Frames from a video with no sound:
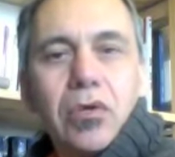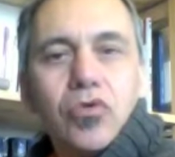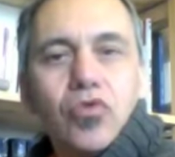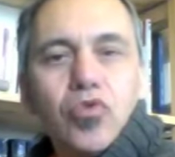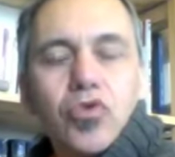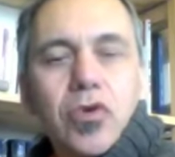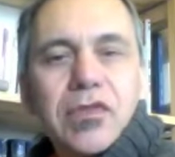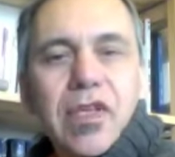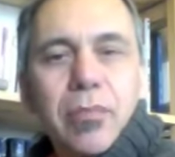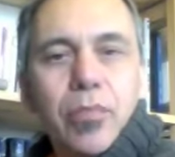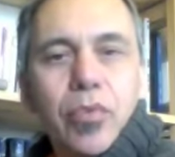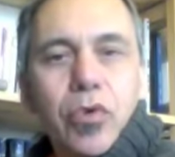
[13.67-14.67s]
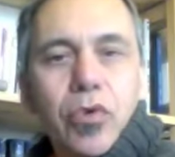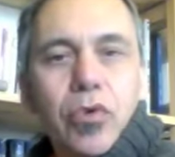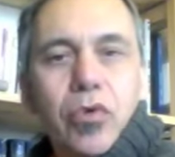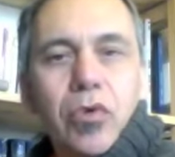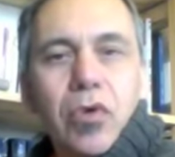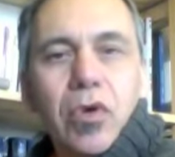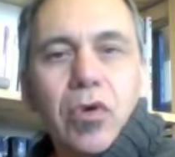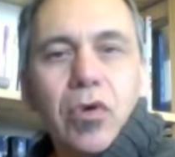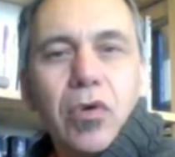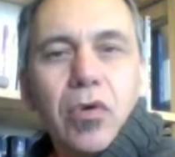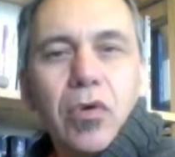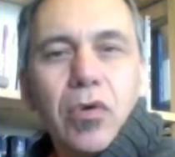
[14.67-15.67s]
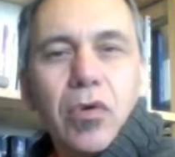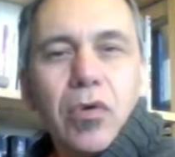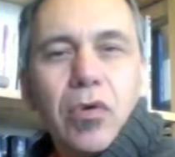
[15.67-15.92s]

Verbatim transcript: tout ce que ça peut euh,